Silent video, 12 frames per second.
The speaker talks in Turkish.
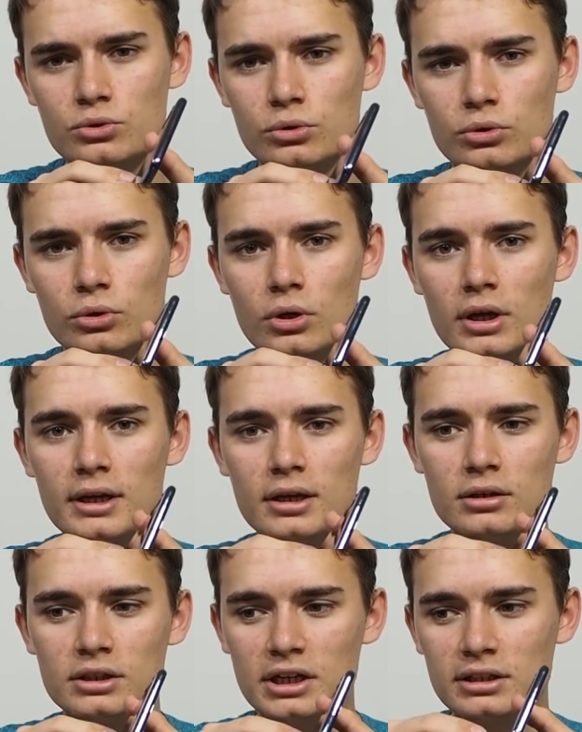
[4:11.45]
Çünkü
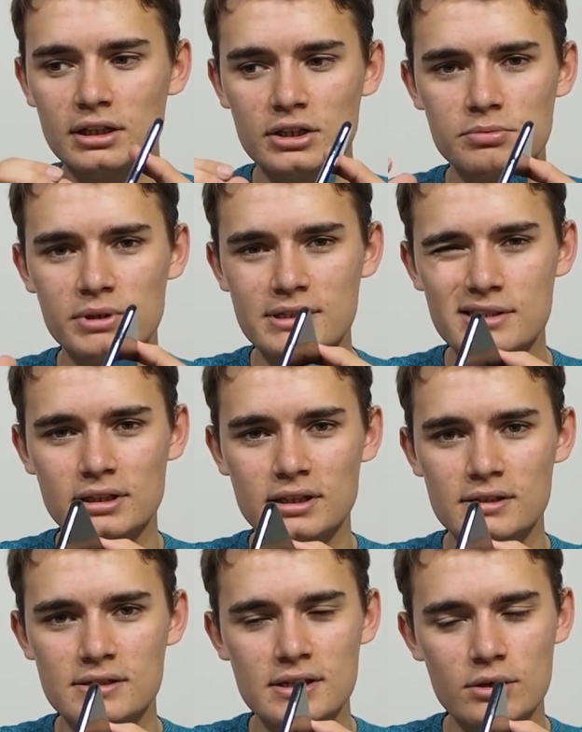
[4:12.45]
yakınlaşmak
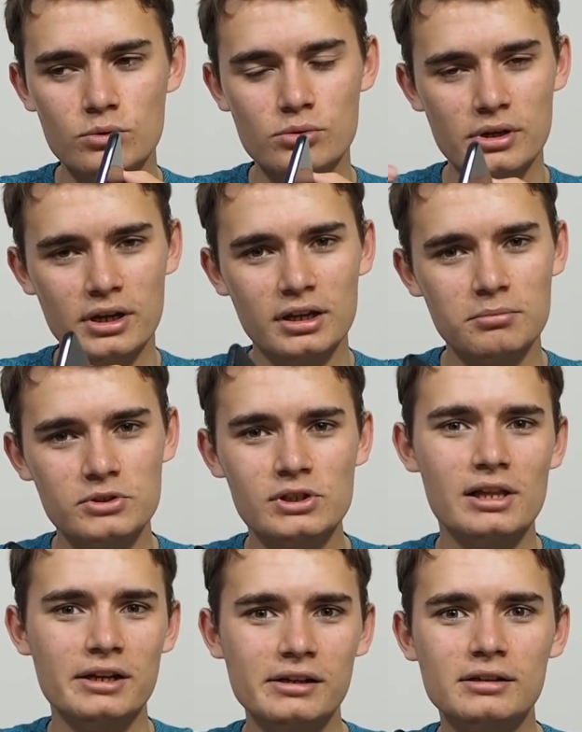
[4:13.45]
istediğinizde yürüyerek bir
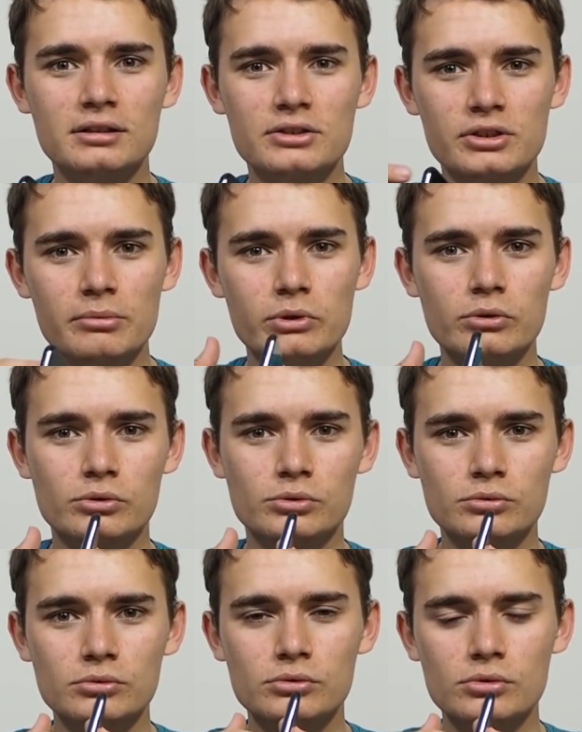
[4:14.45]
şeylere
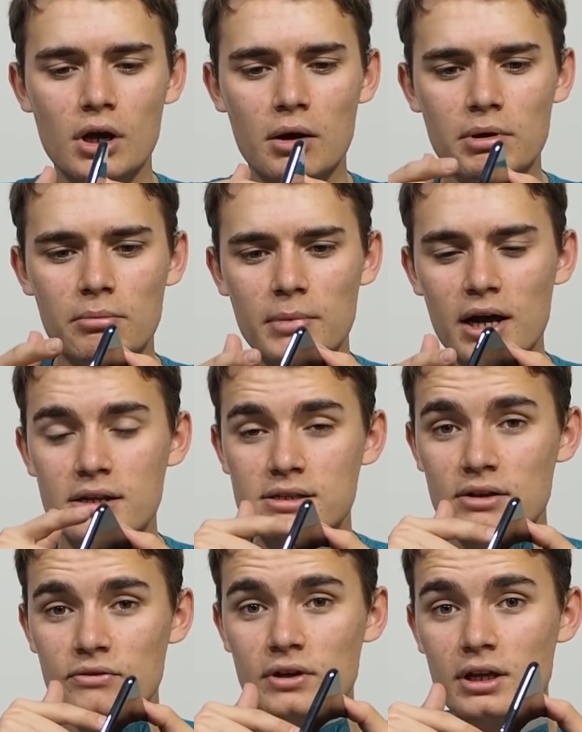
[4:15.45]
yakınlaşabiliyorsunuz ama
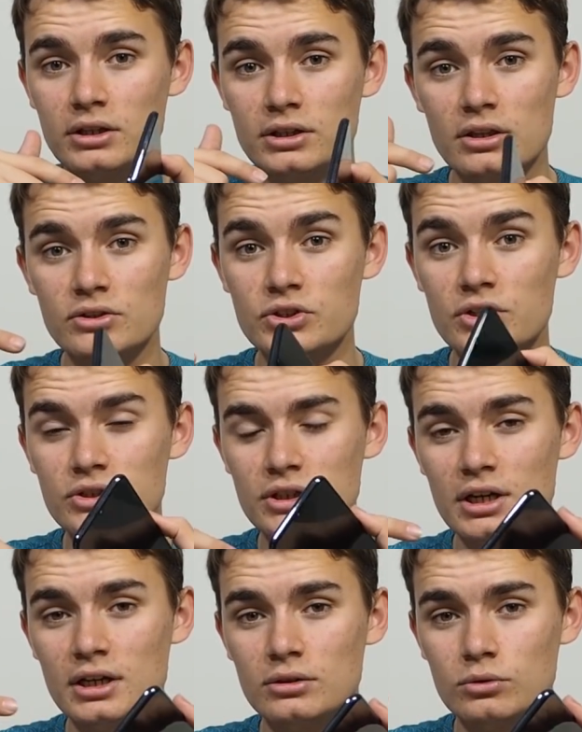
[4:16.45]
maalesef geniş
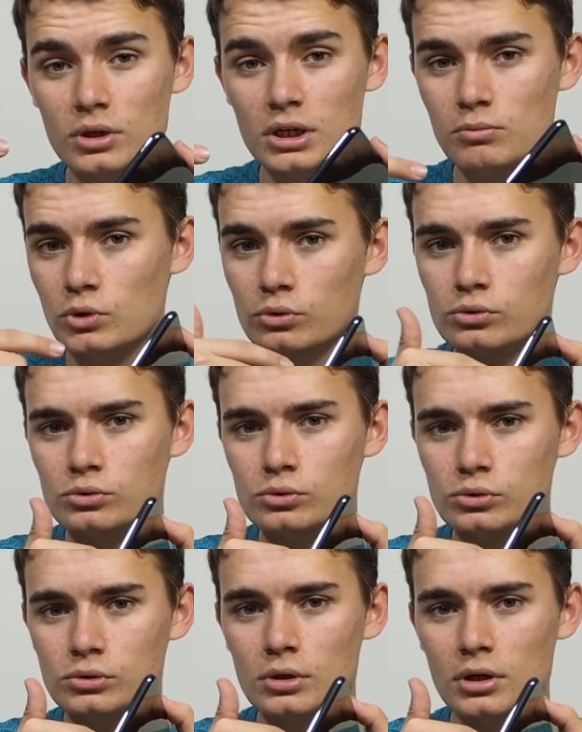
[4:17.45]
açıya
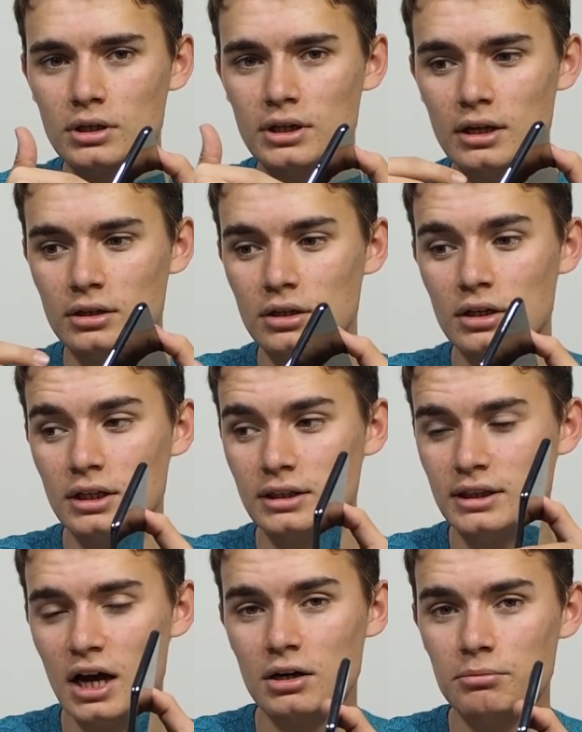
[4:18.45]
dönemiyorsunuz. Yani
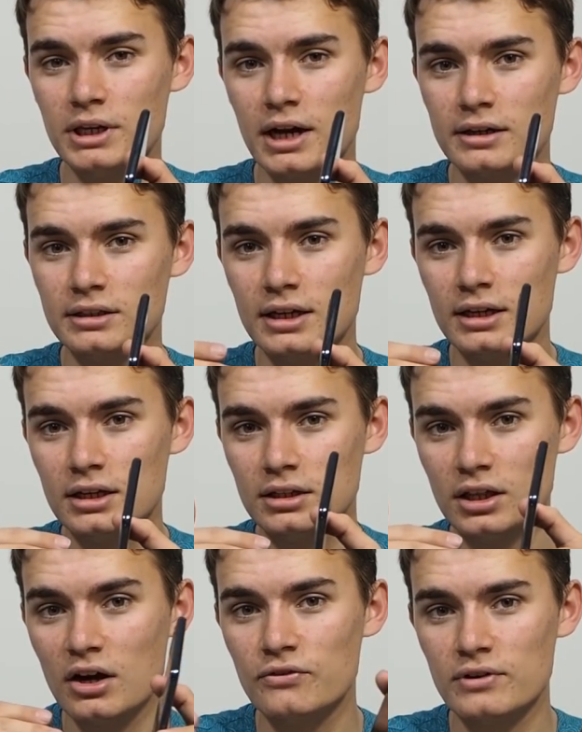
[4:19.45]
dar bir yerde
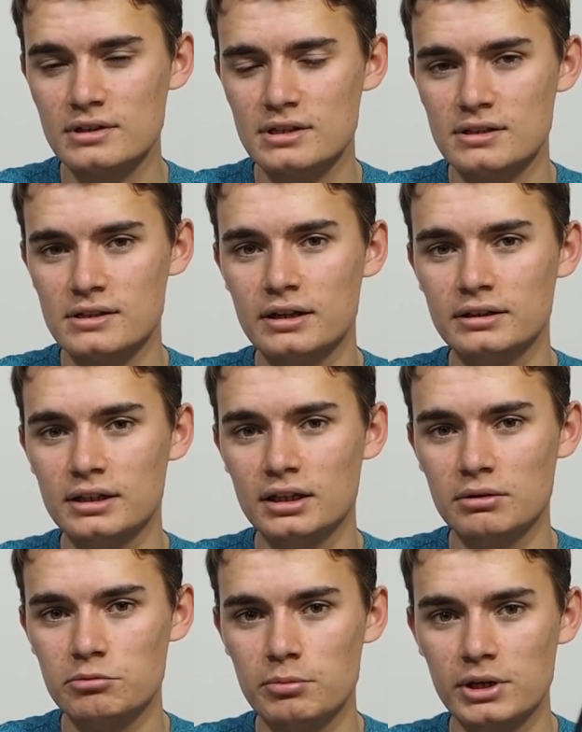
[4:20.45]
daha fazla sahneyi
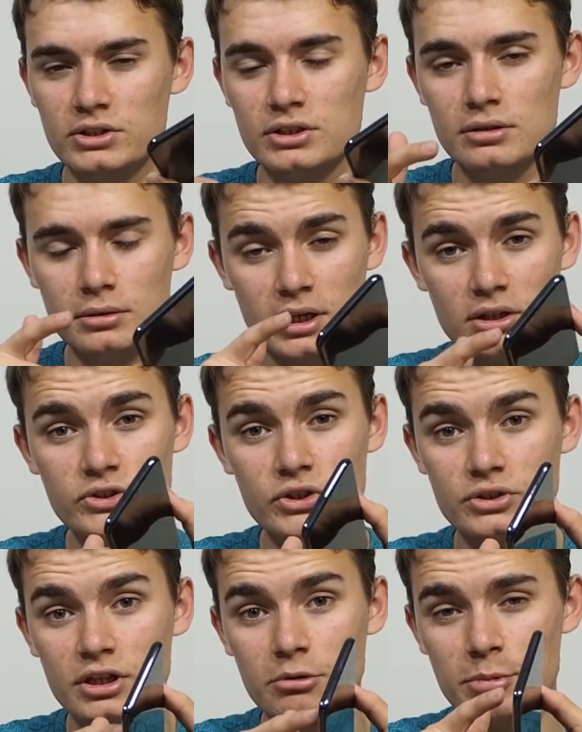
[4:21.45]
alabilmek için geniş
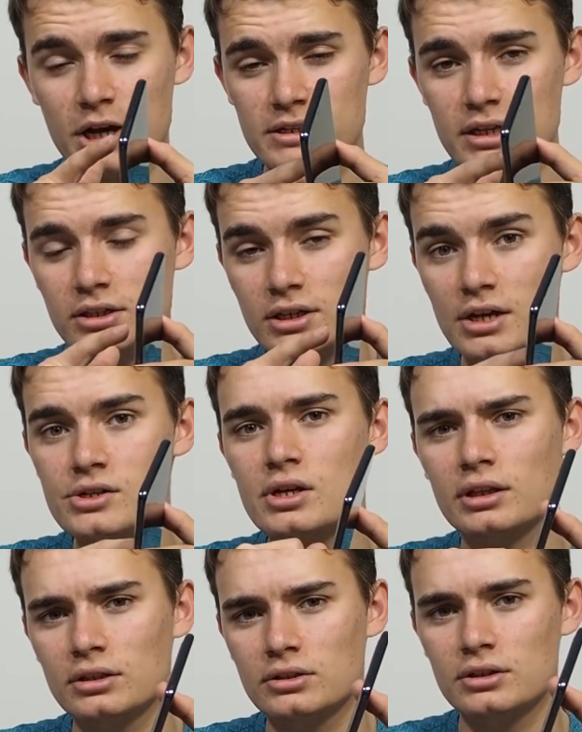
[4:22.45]
açıya bazen
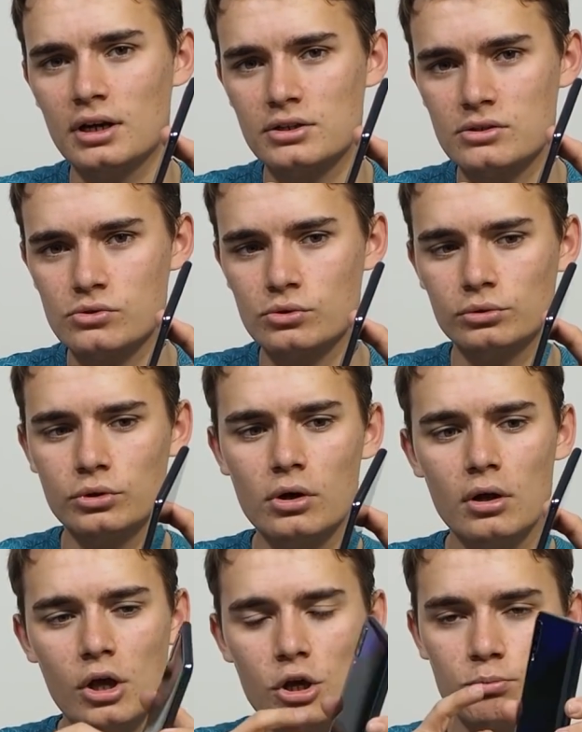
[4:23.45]
gerçekten ihtiyacınız oluyor.
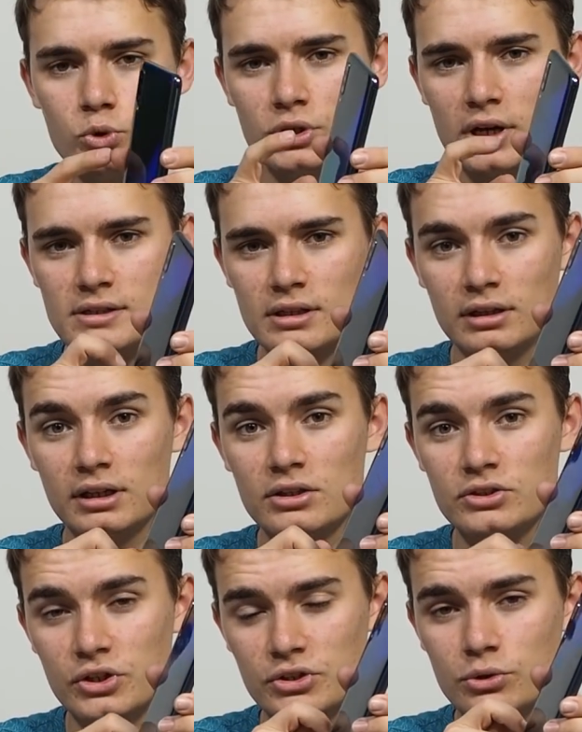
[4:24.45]
Bu cihazda da
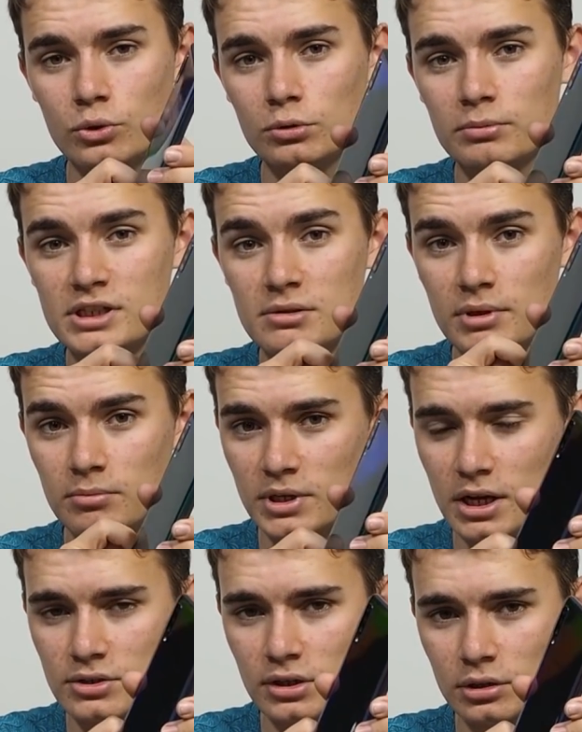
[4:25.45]
geniş açı koyulması benim
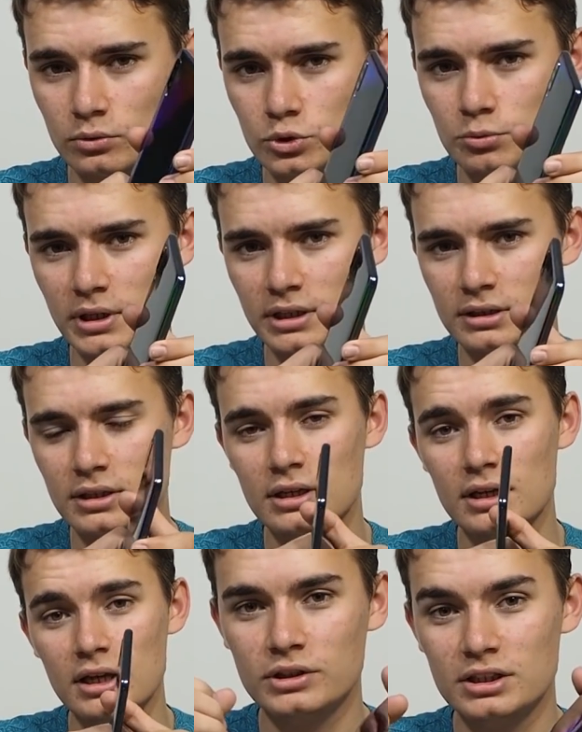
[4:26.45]
gerçekten hoşuma gitti.
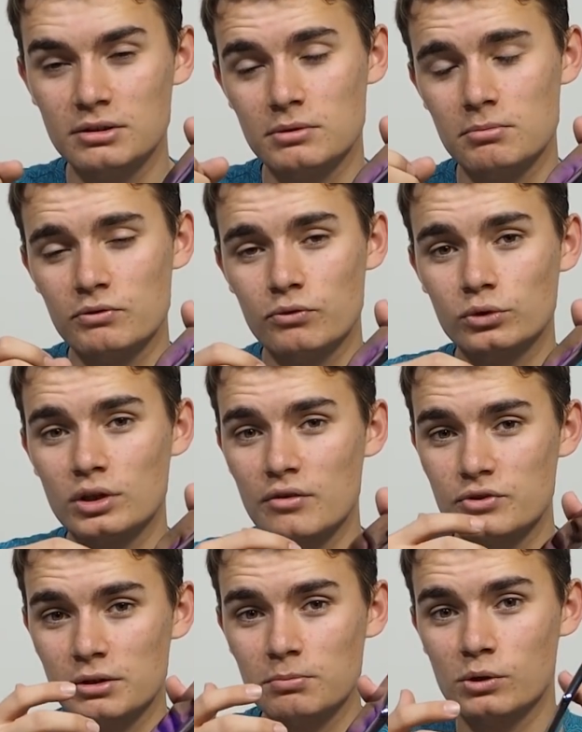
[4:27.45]
Dediğim gibi
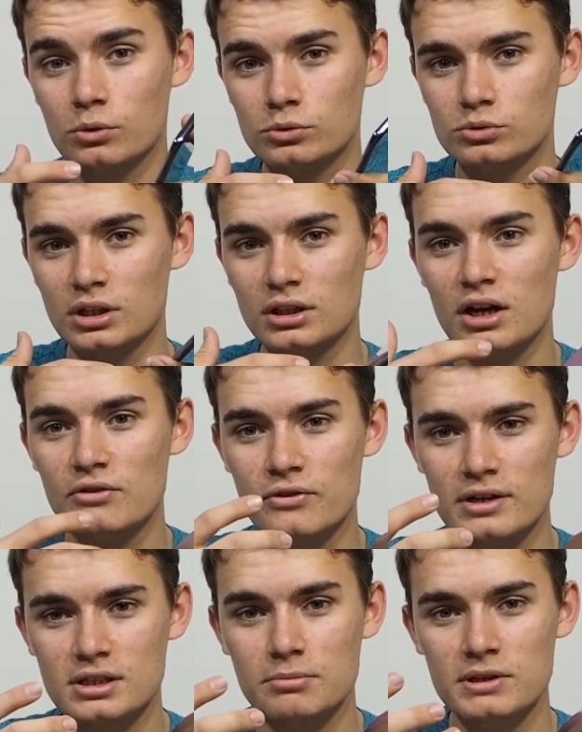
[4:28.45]
fotoğraf çekme konusunda daha
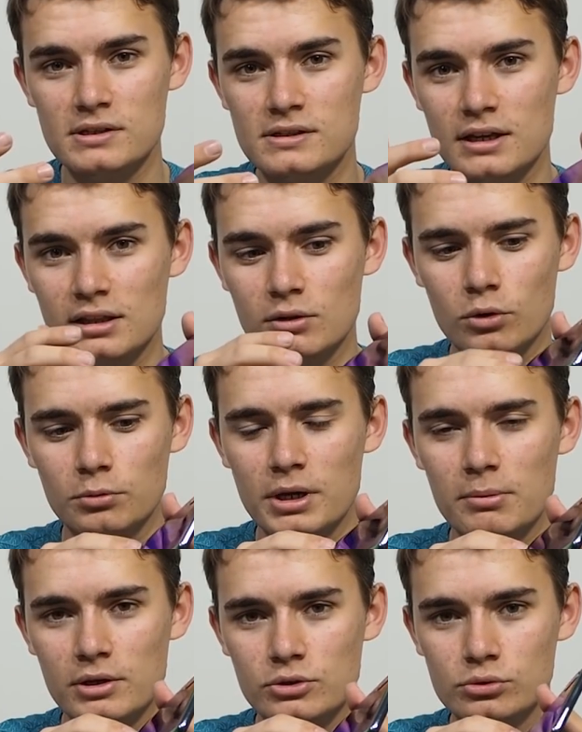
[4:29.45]
fazla bir istekli
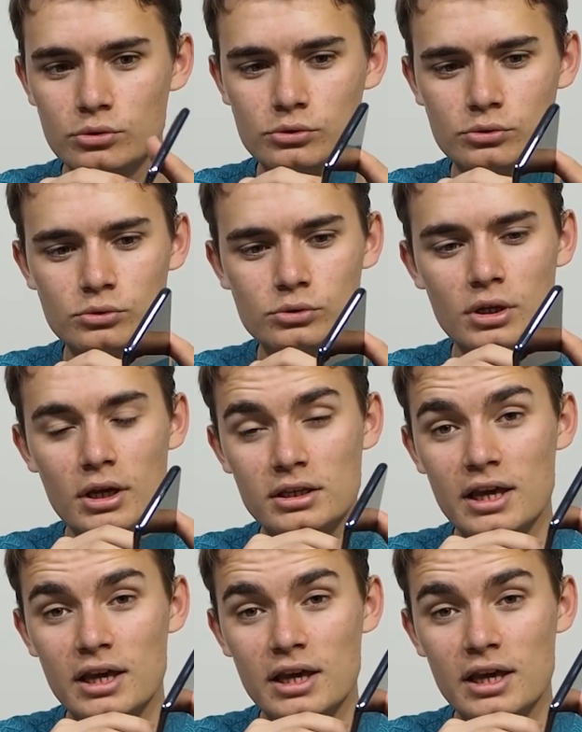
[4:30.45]
olmaya başlıyorsunuz.